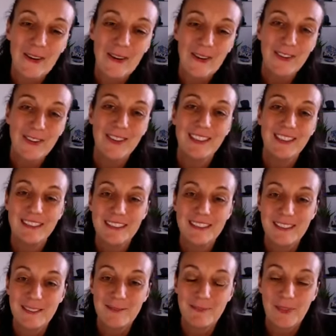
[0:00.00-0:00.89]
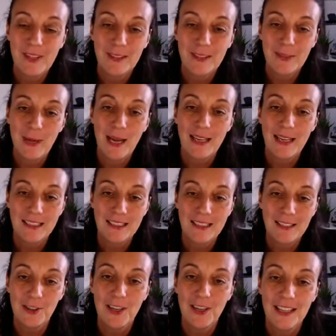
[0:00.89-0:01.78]
und ähm, das mag ich
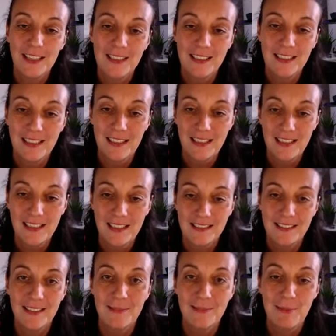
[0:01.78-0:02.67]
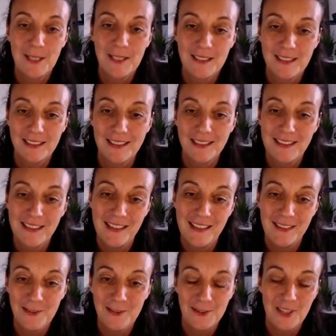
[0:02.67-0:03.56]
auch an, an dieser
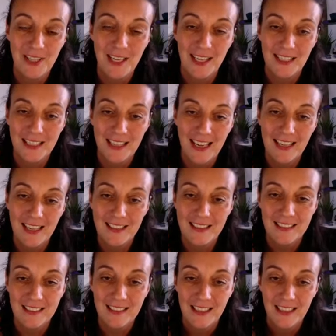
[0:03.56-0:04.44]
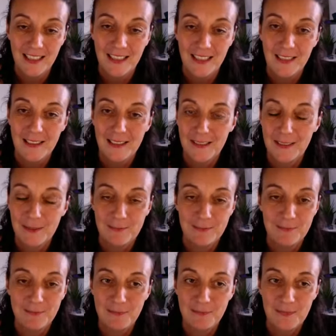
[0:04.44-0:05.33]
Mentalität total gerne.
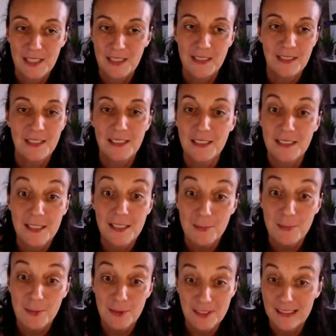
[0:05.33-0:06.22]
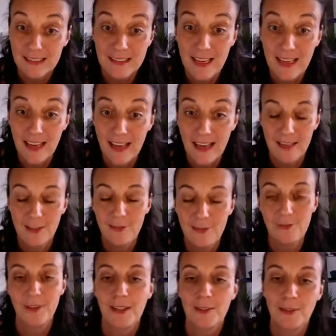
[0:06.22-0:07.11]
Ähm, ich, ich liebe das hier
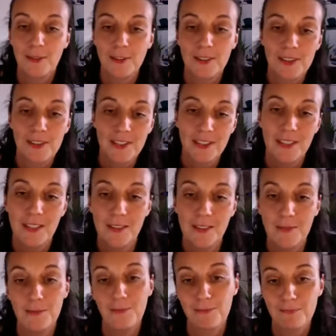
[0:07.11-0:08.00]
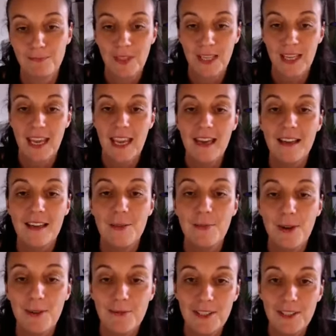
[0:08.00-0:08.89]
einfach und äh, kehre
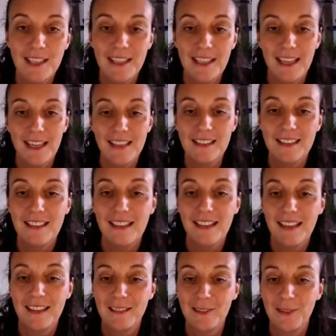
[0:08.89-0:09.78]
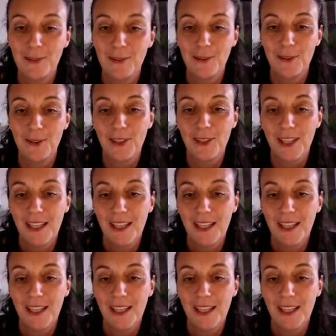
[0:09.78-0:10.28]
immer wieder gerne hierher zurück.